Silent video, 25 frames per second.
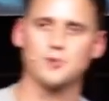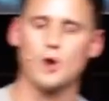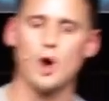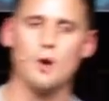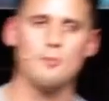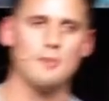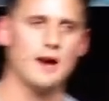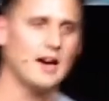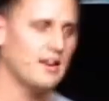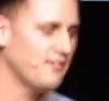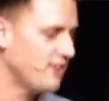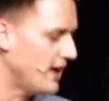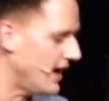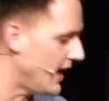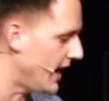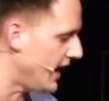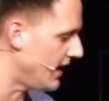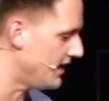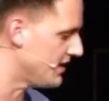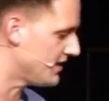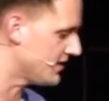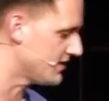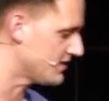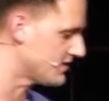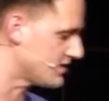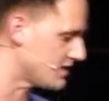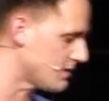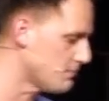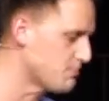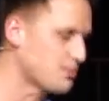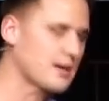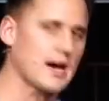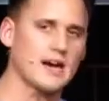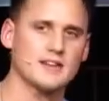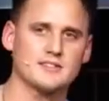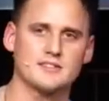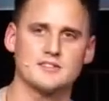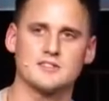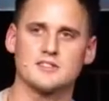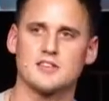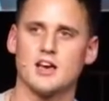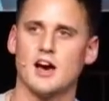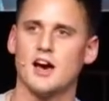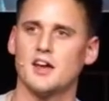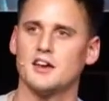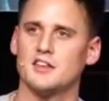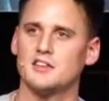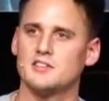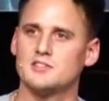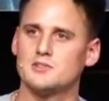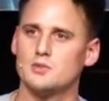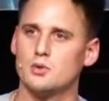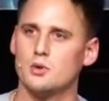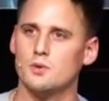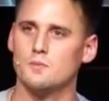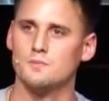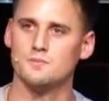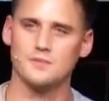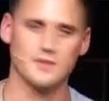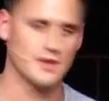fromm an, weil eigentlich ist es in Praxis gar nicht so.